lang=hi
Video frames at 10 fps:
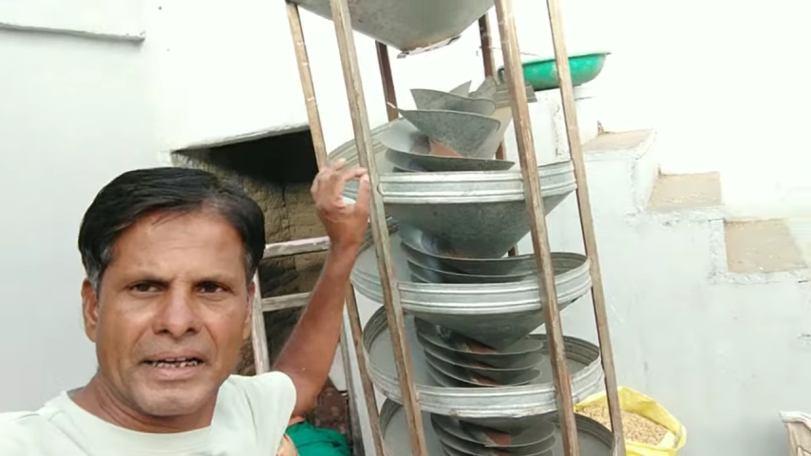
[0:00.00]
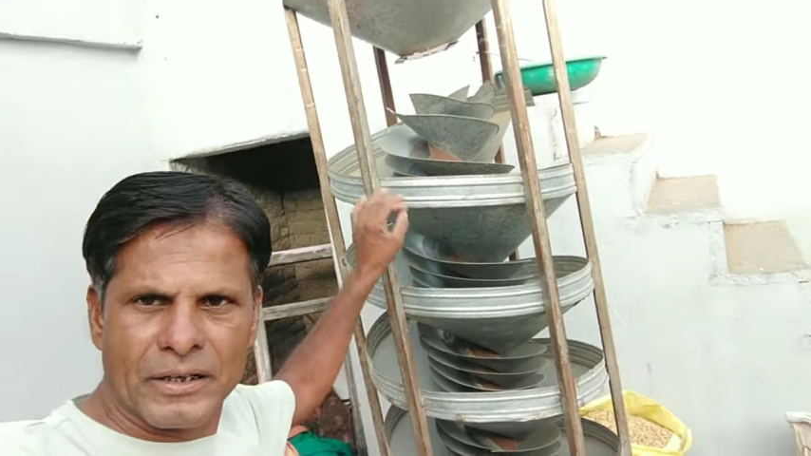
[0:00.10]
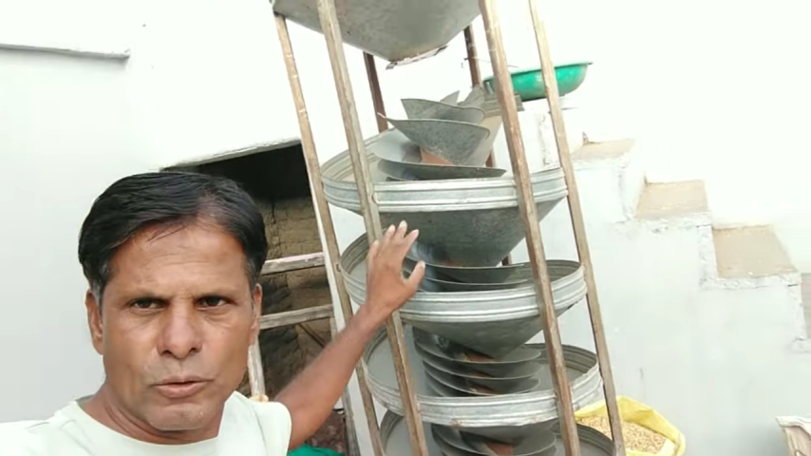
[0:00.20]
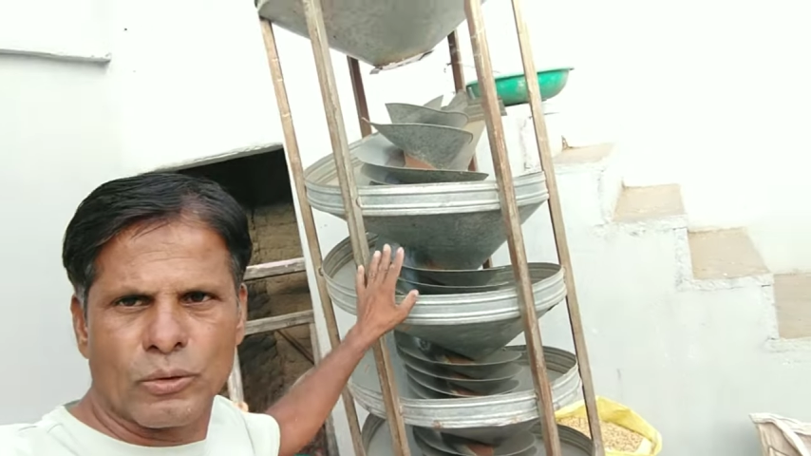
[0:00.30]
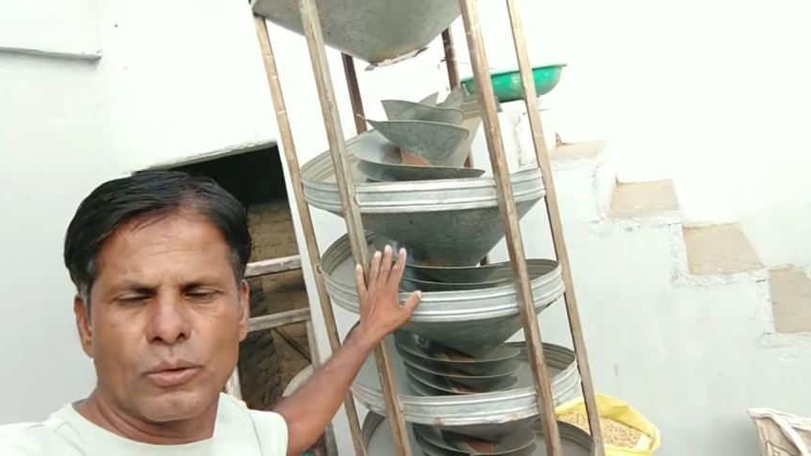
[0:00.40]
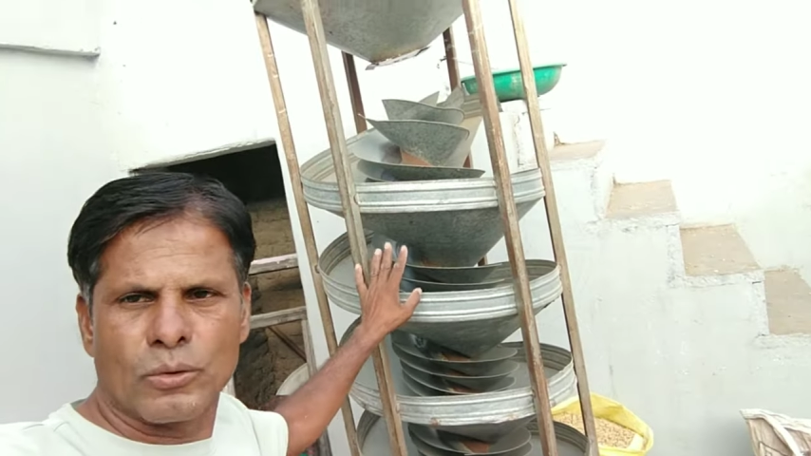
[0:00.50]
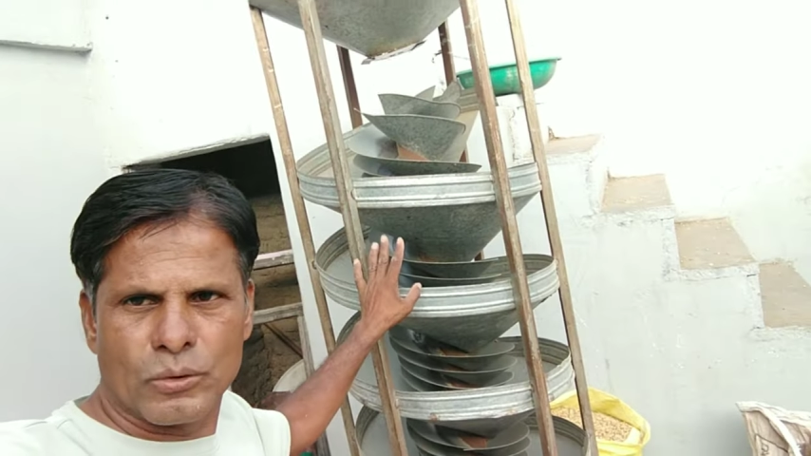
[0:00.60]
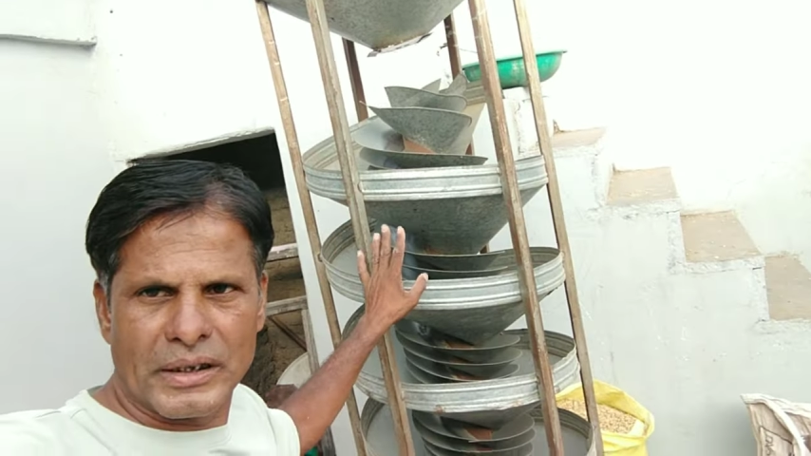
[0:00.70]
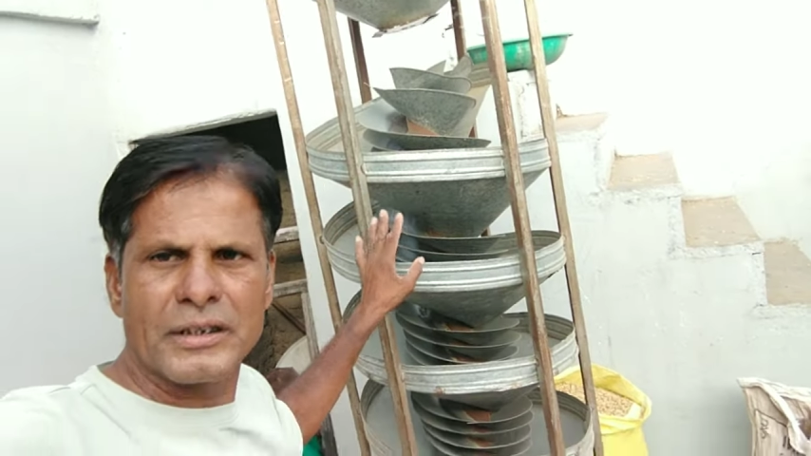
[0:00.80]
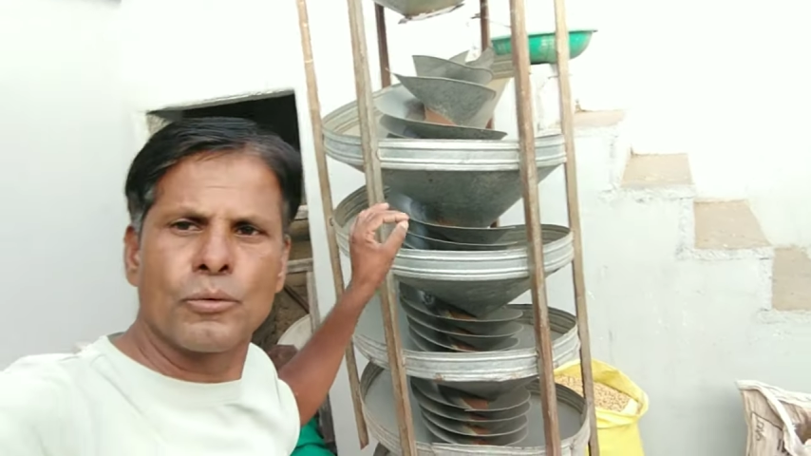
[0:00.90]
इन
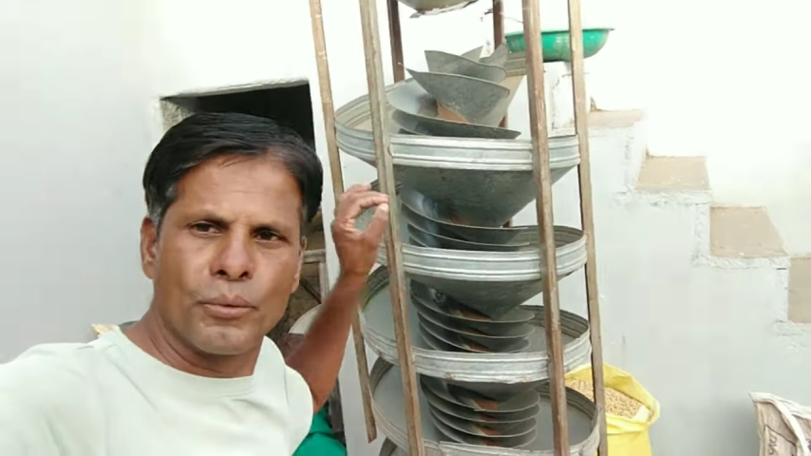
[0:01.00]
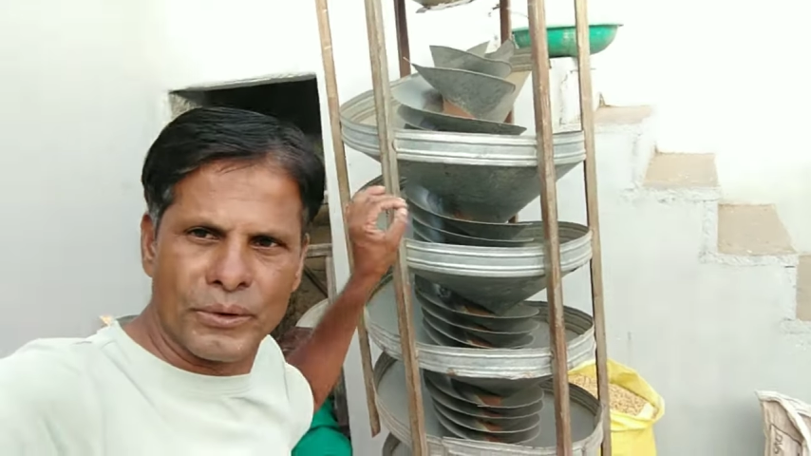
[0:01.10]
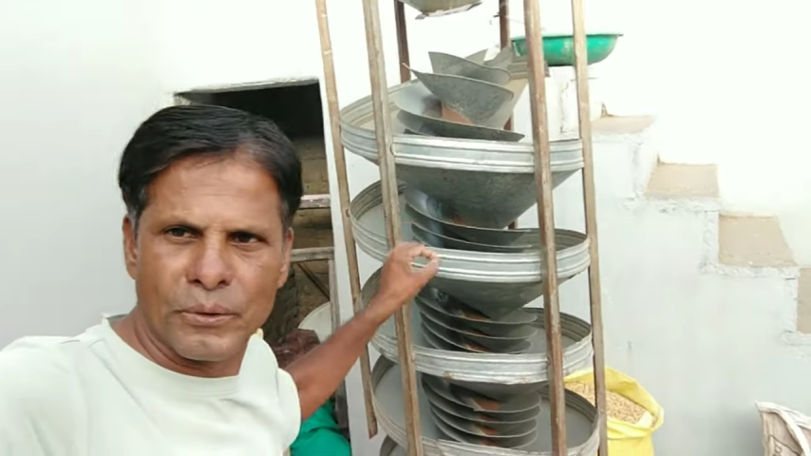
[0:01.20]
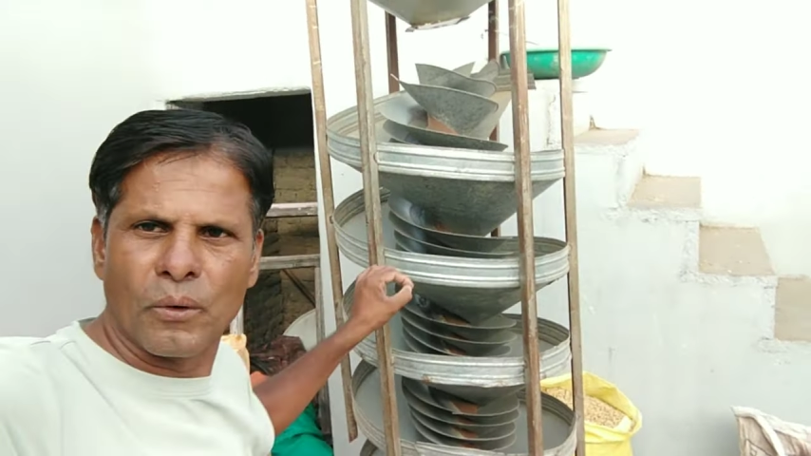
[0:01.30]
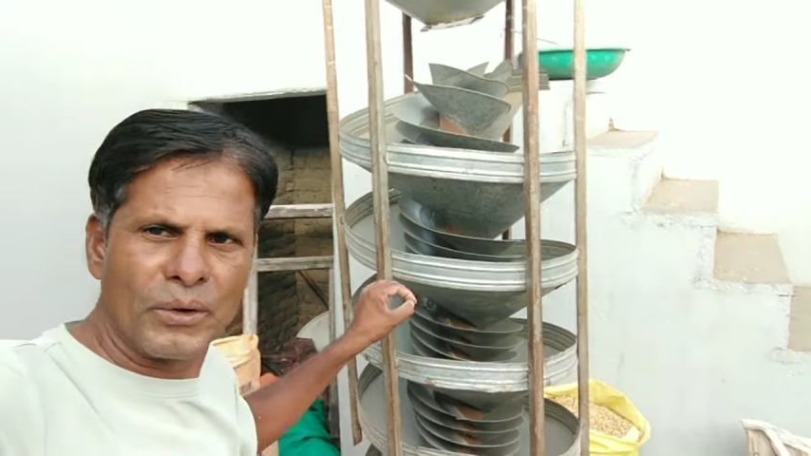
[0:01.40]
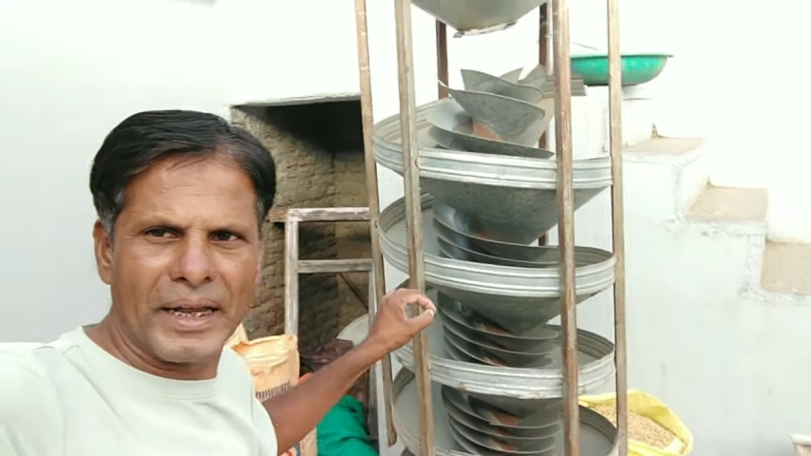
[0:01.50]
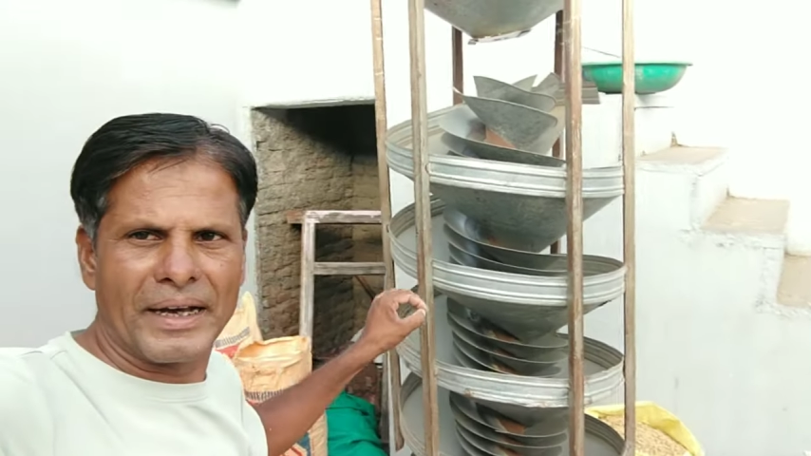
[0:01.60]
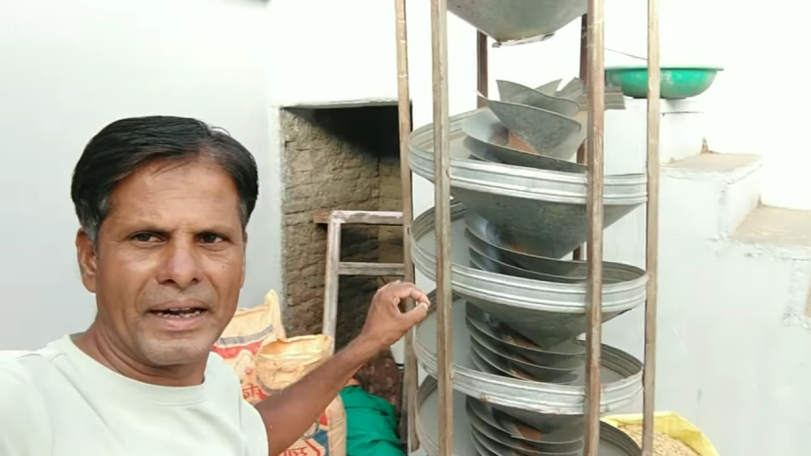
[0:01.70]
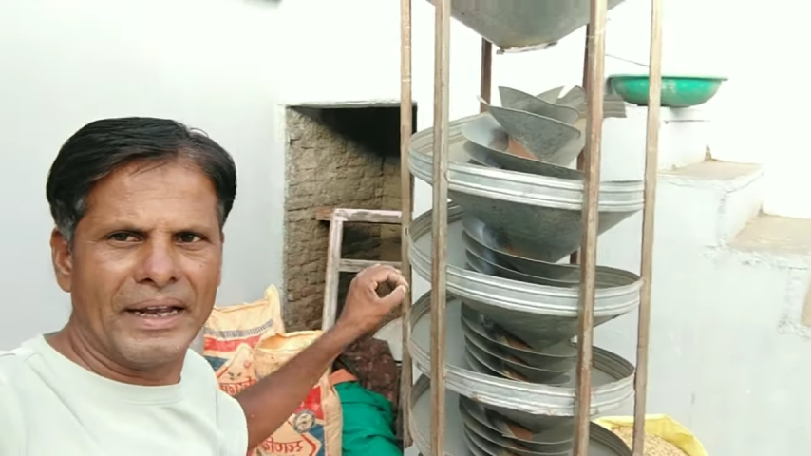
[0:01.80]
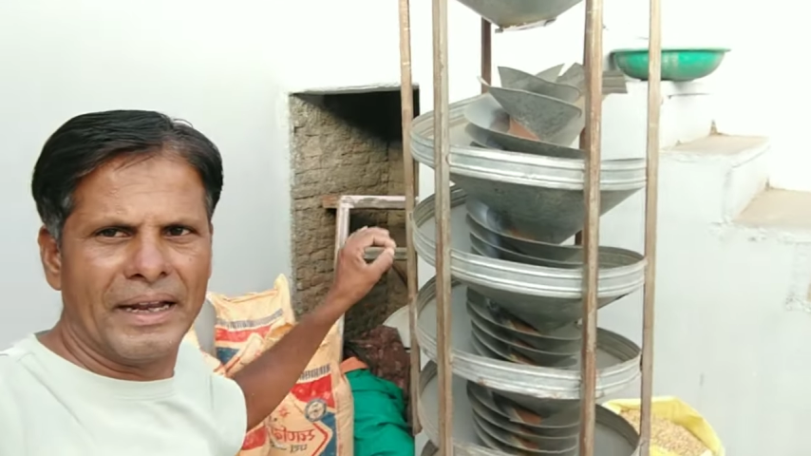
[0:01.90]
इस वीडियो को देख
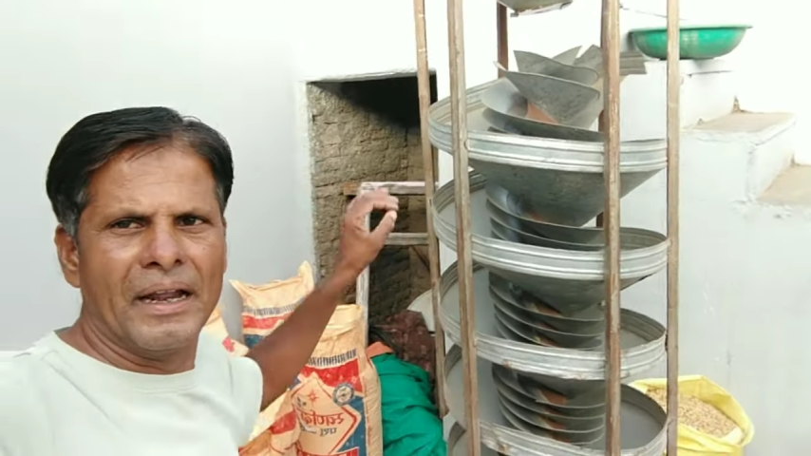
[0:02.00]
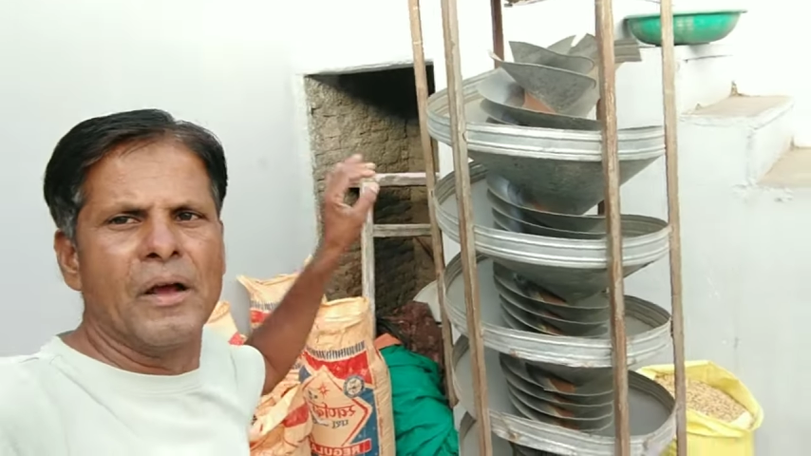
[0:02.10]
रहे हैं